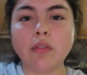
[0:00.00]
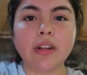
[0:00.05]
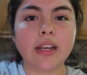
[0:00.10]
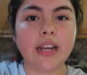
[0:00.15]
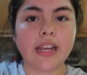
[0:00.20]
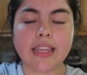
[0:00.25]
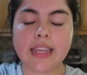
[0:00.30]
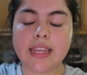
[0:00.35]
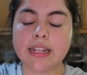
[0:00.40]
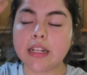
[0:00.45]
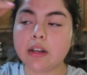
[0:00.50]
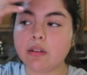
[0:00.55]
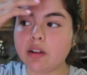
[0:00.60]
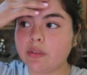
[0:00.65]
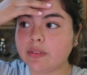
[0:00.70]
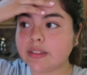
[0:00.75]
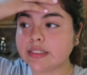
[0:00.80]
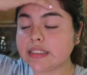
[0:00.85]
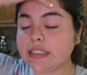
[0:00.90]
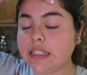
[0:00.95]
Una galleta o
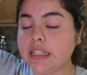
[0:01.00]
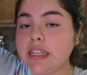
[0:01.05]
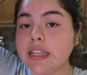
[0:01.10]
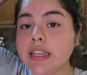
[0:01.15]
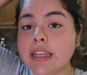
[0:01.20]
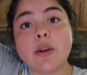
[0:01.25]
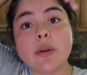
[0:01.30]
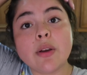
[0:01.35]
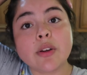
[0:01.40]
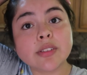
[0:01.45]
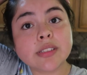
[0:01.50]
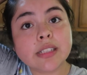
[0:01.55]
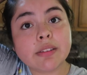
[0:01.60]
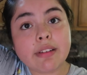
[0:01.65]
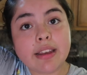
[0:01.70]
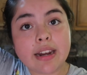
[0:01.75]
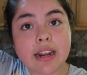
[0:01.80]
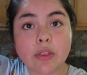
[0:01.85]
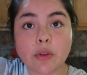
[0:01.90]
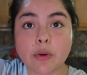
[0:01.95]
algo así Y luego se
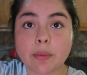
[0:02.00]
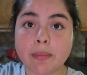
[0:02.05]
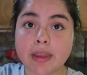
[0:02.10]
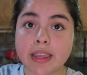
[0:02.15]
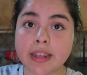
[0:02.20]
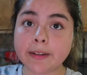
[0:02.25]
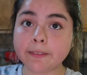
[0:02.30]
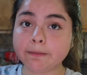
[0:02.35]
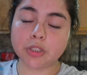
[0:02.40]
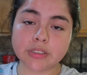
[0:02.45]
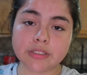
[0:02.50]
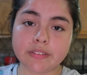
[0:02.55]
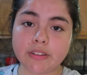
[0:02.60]
va a ir a dormir Bueno,